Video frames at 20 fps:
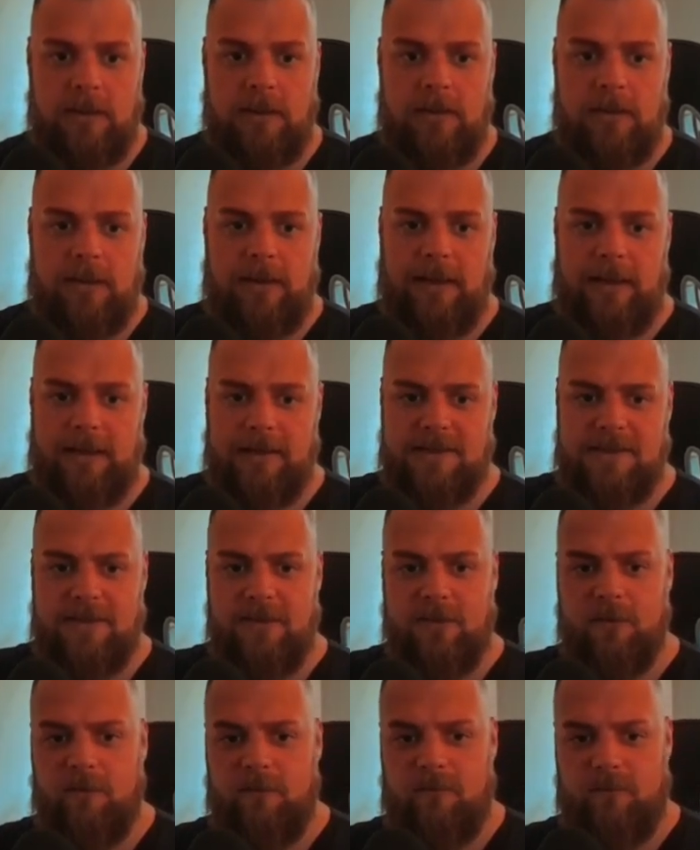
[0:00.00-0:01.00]
Add
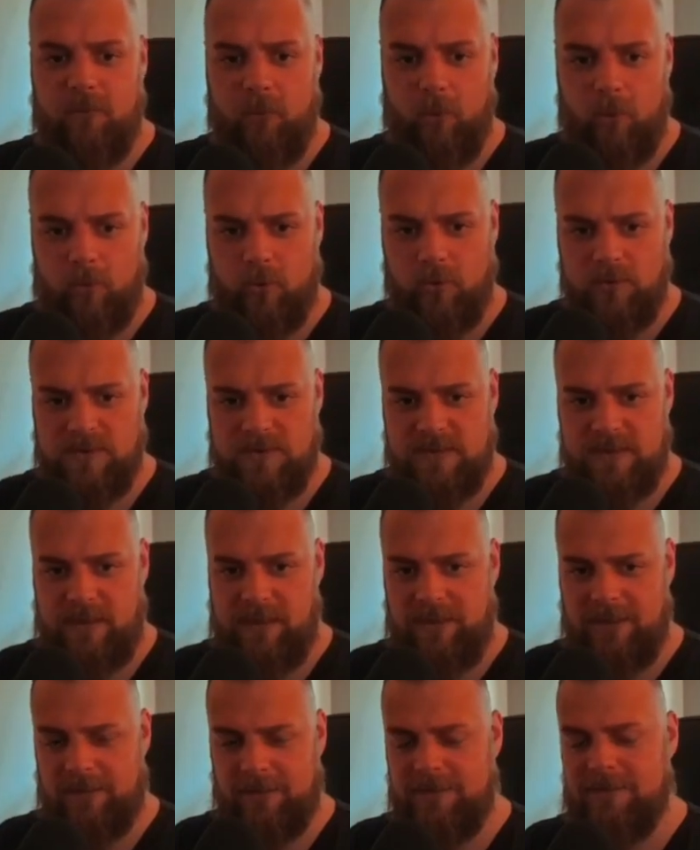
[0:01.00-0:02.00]
Focus
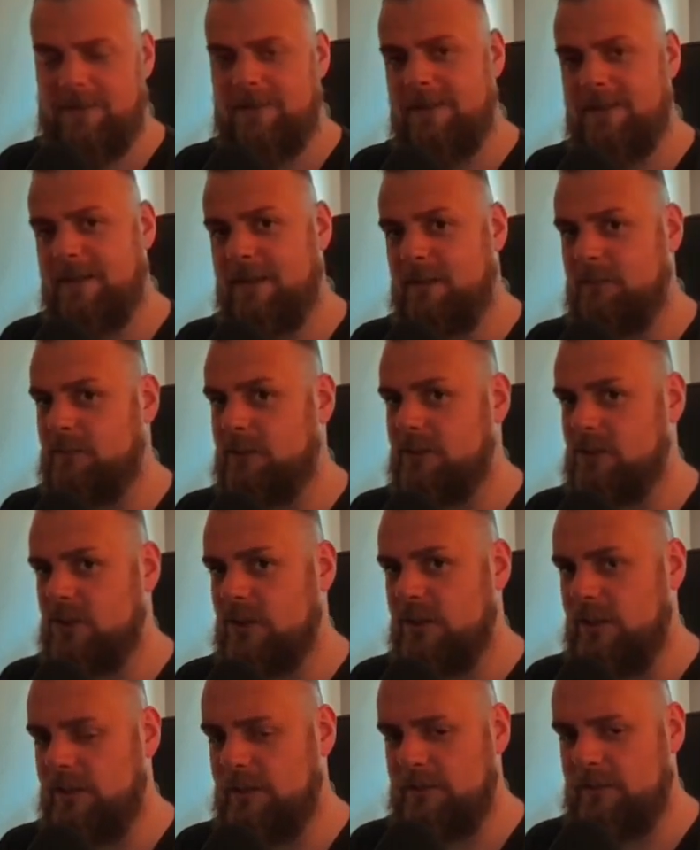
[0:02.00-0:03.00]
Target
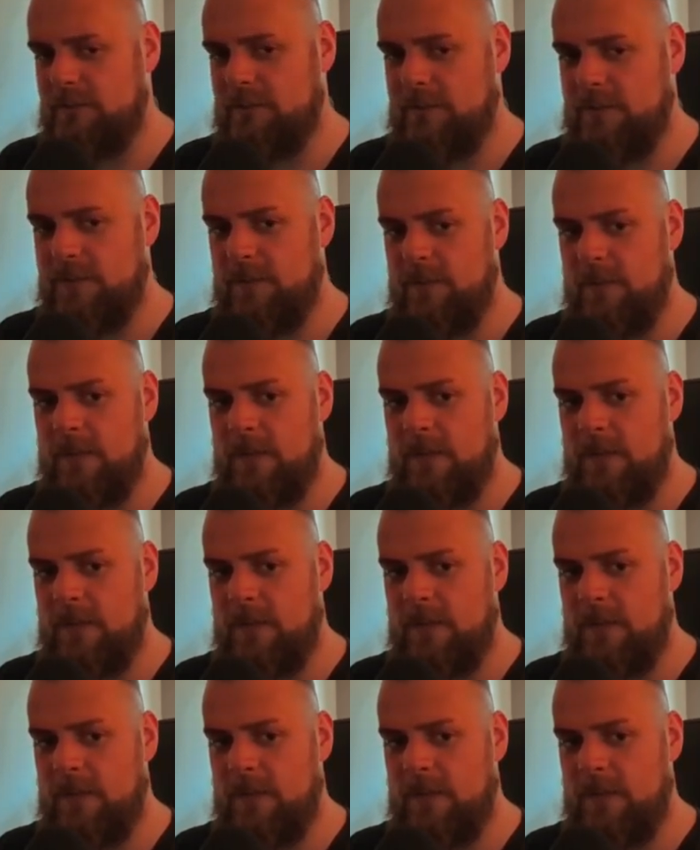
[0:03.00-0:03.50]
Kettenblitzschlag. Ja.